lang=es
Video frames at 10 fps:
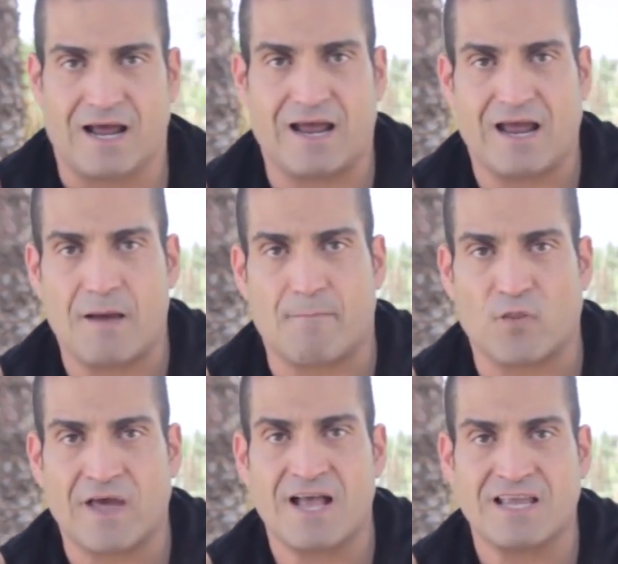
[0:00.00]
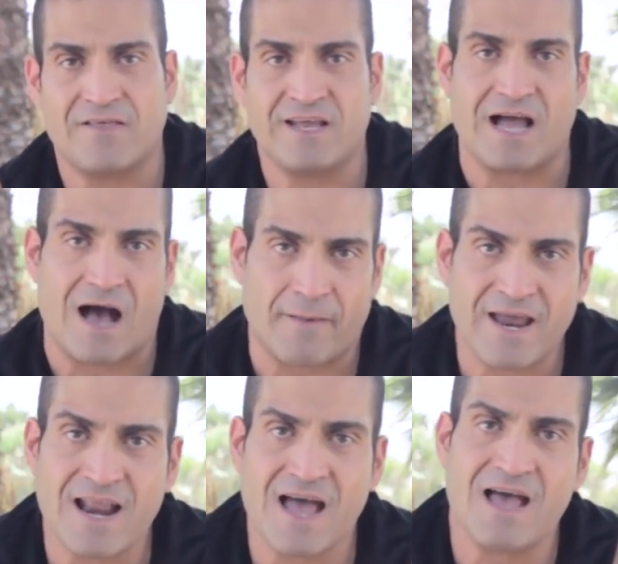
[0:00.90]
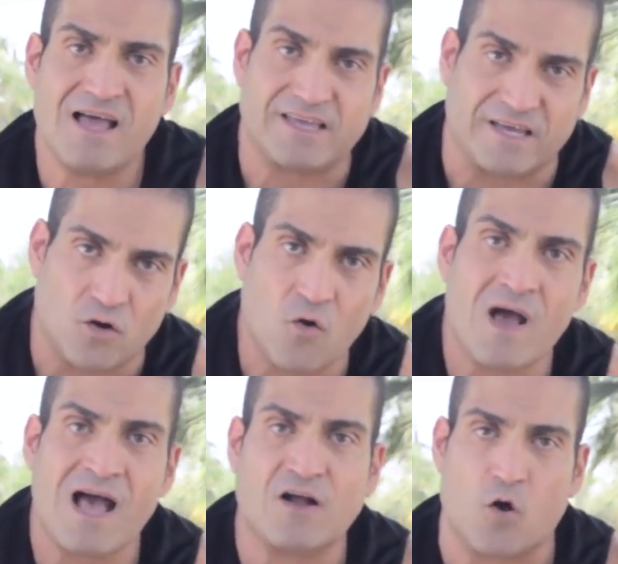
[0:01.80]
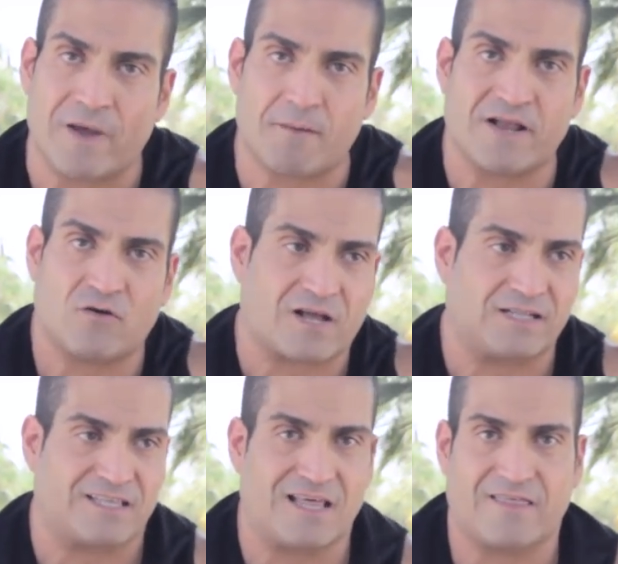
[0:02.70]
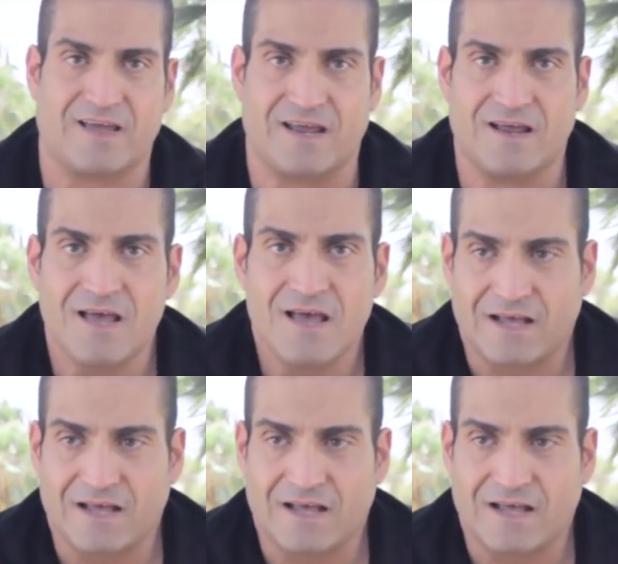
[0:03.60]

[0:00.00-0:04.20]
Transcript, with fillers: Eh, podéis añadir avena, quinoa, comer mayor cantidad de,